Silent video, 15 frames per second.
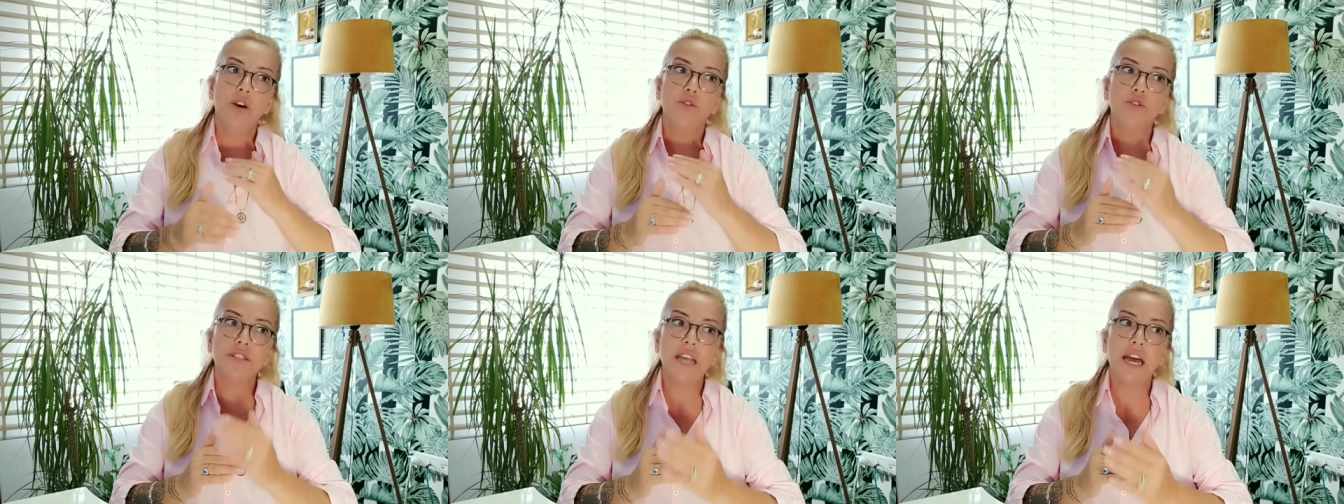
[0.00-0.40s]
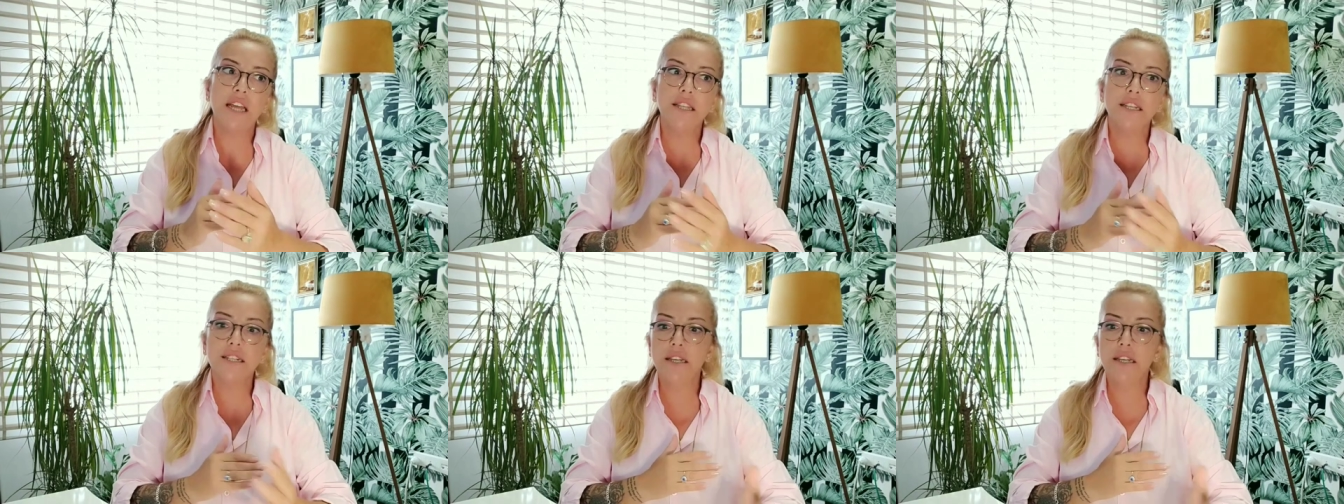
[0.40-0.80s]

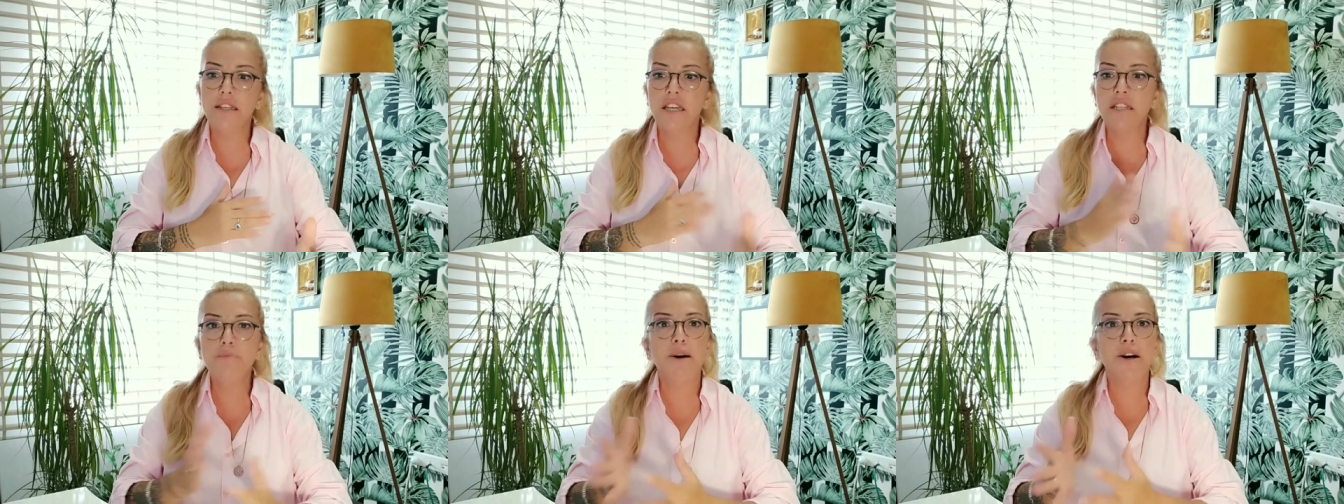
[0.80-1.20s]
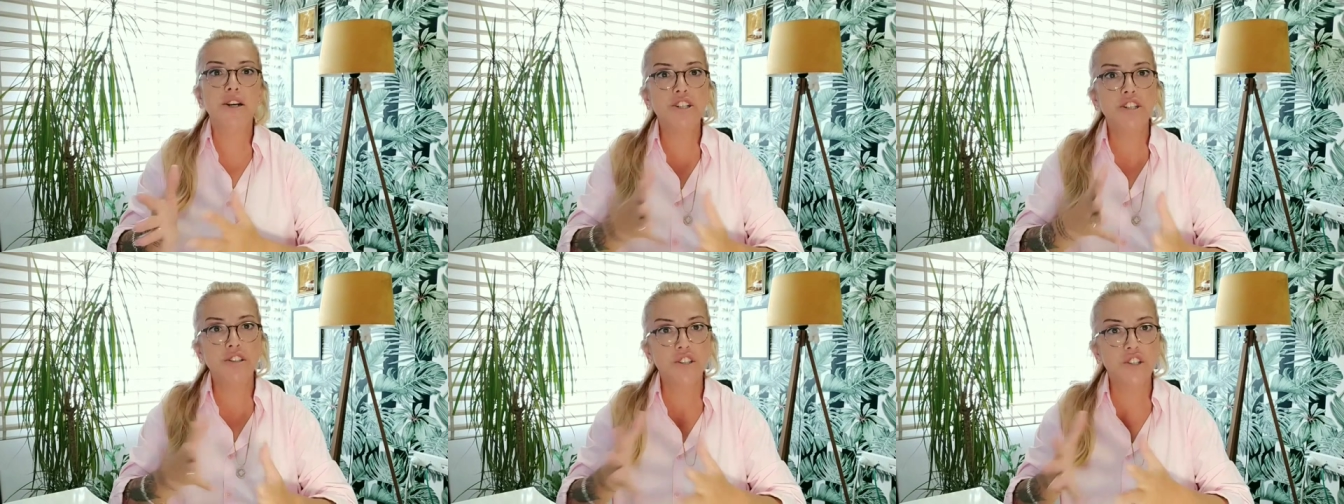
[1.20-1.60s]
özellikle yeni
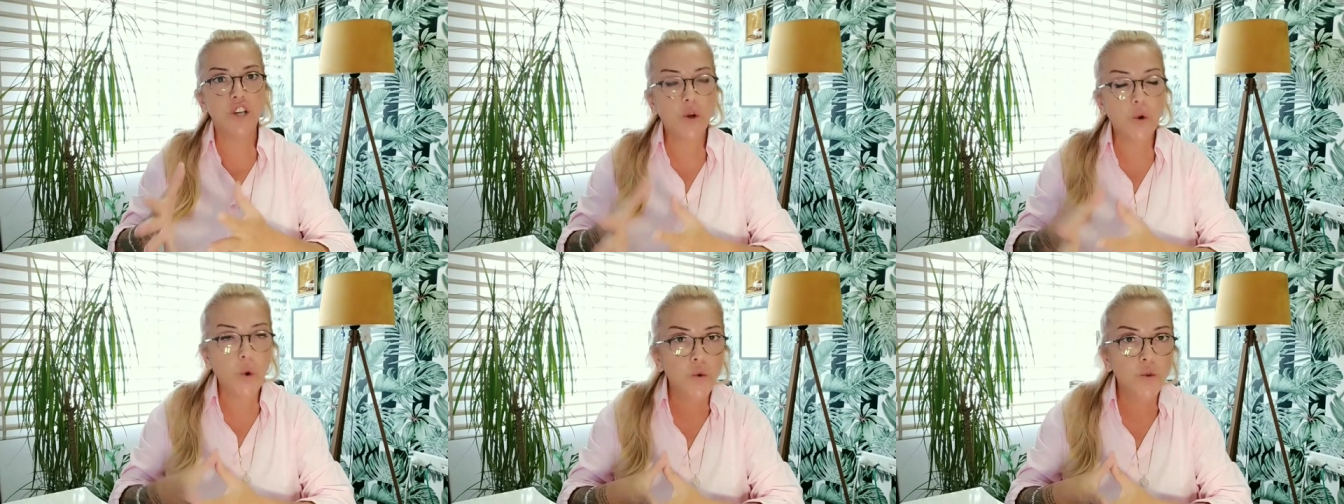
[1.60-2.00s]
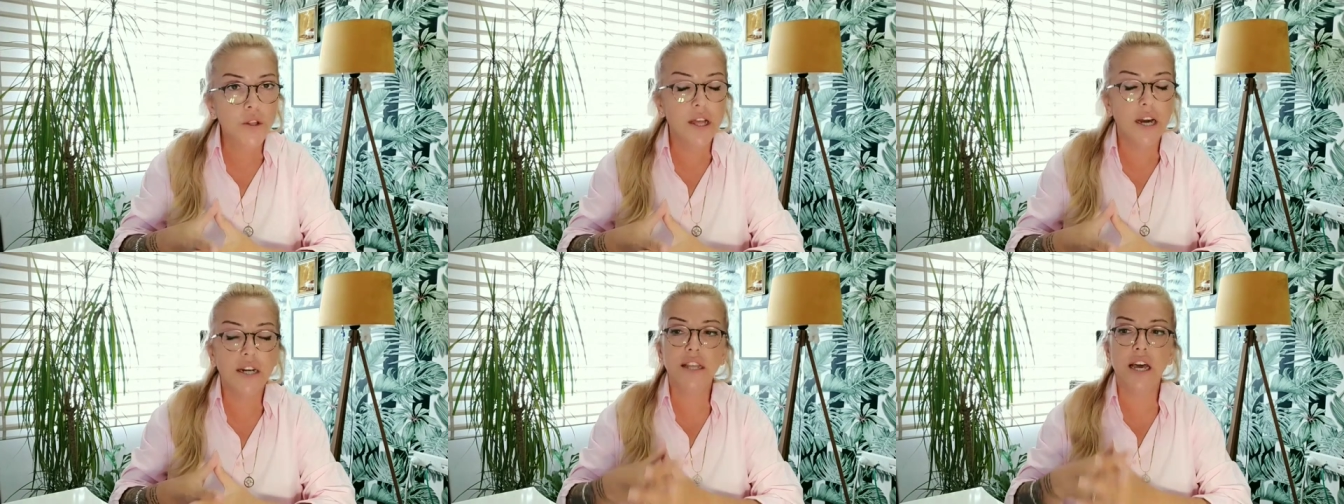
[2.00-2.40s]
başlanacak
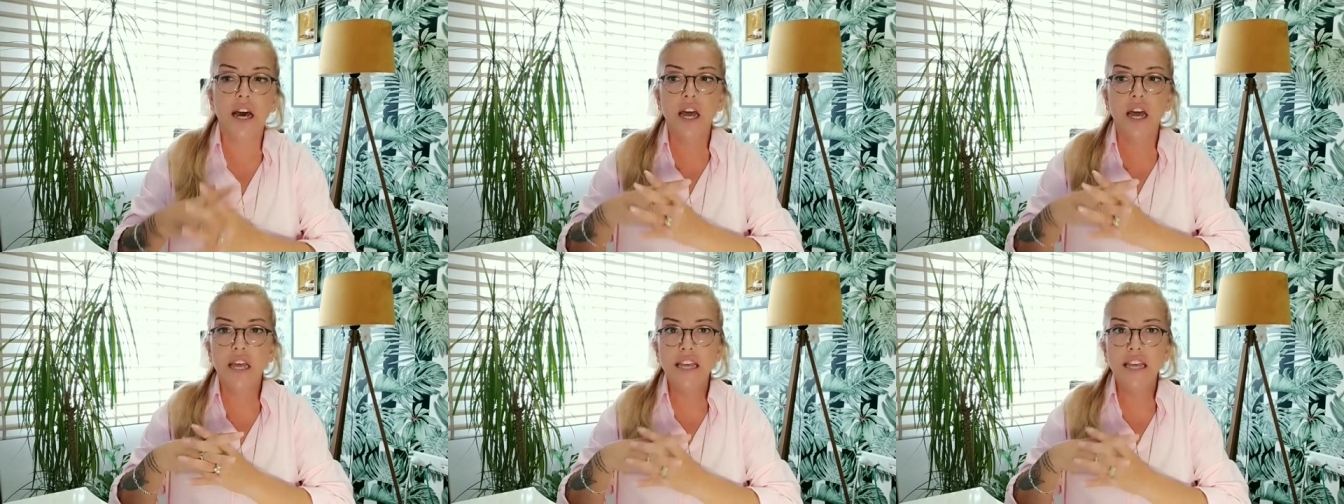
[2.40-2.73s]
konularda